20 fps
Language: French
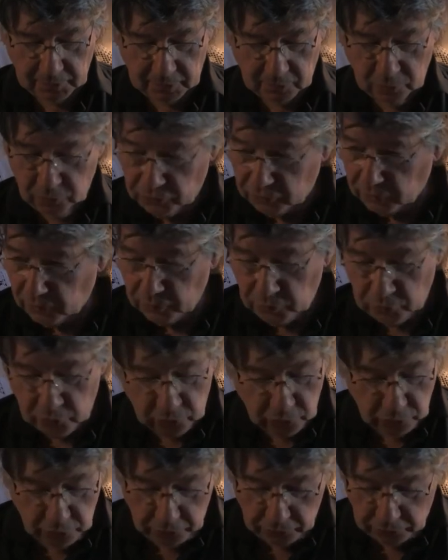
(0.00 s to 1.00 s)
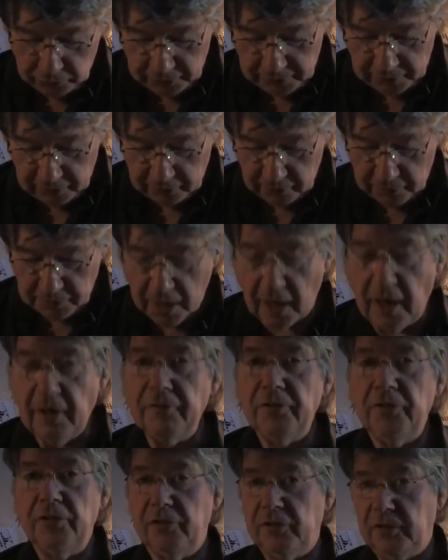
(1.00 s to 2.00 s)
Nous sommes tous des hommes
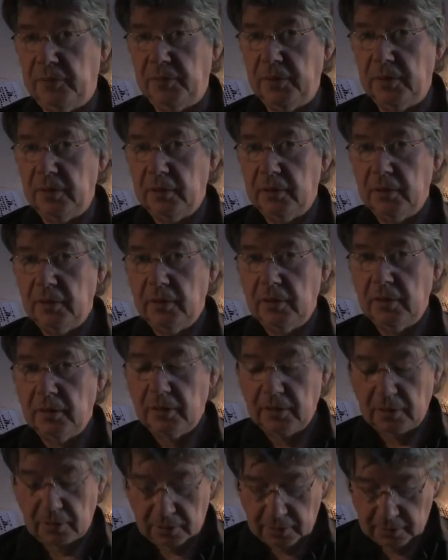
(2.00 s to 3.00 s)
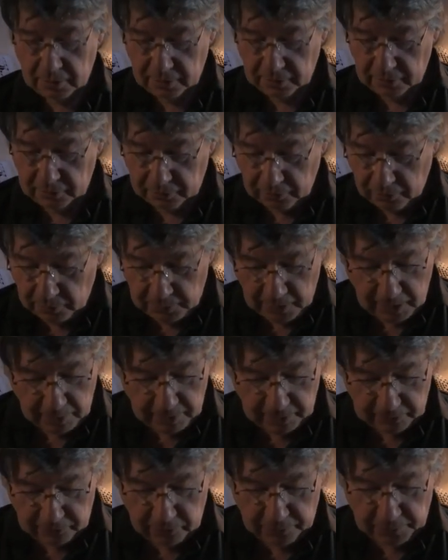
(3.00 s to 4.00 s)
invisibles,
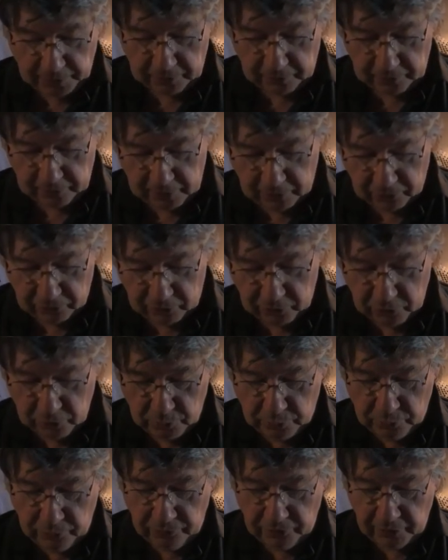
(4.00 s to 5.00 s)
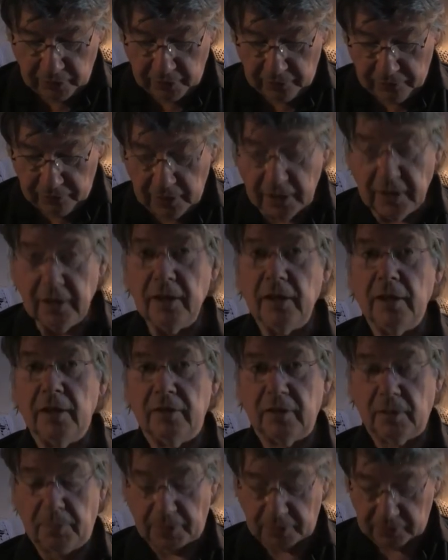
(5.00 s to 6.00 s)
semblables à ce personnage qui ne pouvait révéler
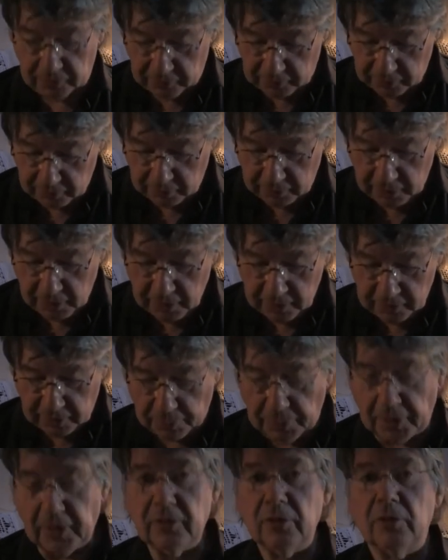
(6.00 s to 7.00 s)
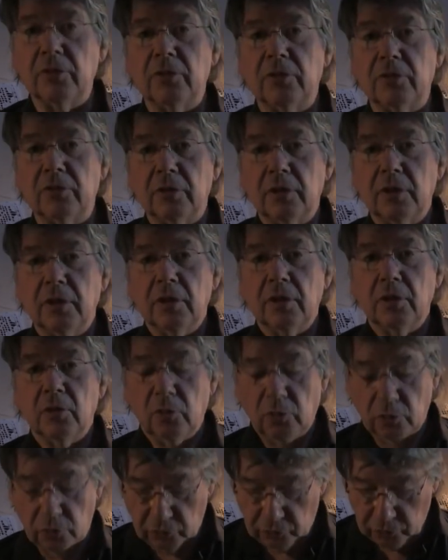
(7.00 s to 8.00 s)
sa, sa présence
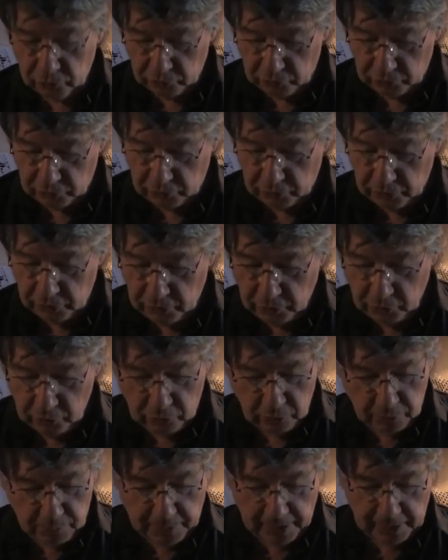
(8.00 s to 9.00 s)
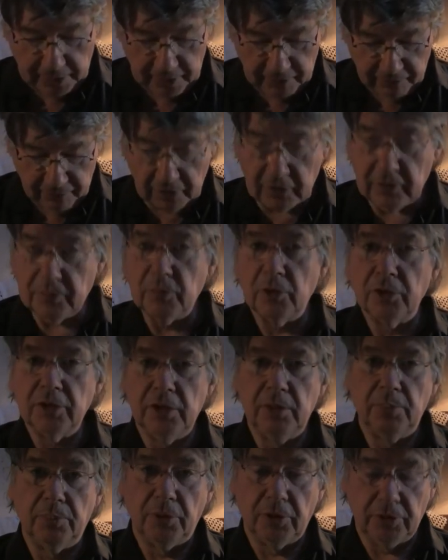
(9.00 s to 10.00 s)
aux autres que par les vêtements
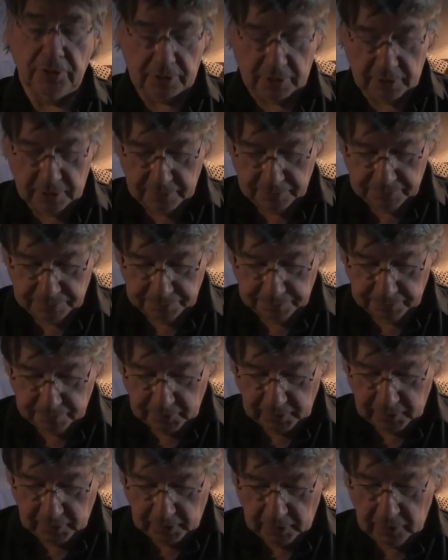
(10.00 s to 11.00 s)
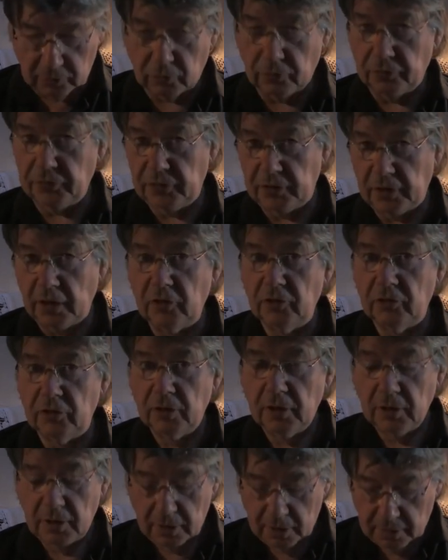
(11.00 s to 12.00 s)
qu'il portait, et son visage
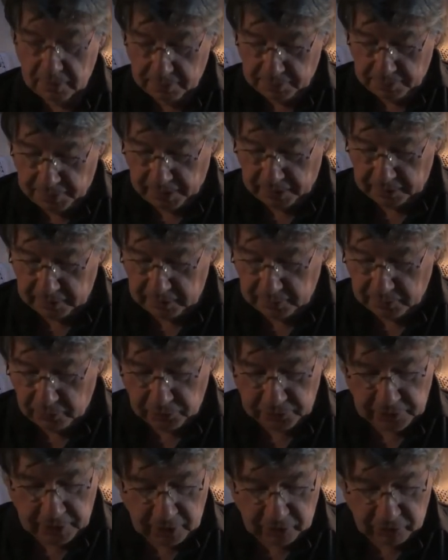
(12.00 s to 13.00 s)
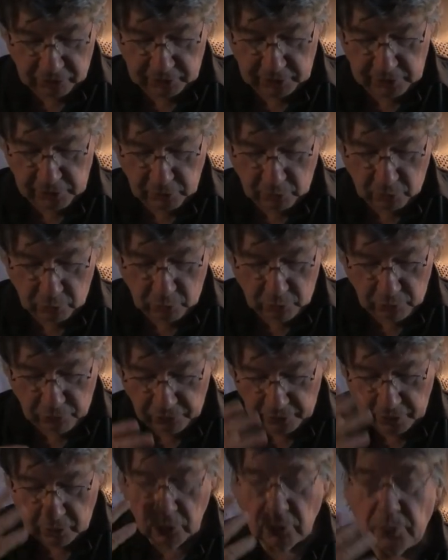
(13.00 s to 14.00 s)
par des bandages qui le
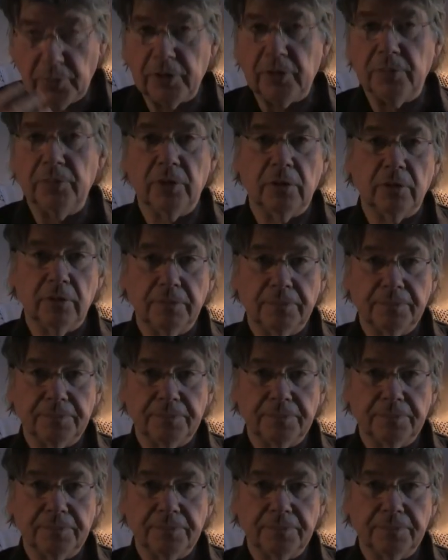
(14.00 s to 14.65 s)
recouvraient complètement.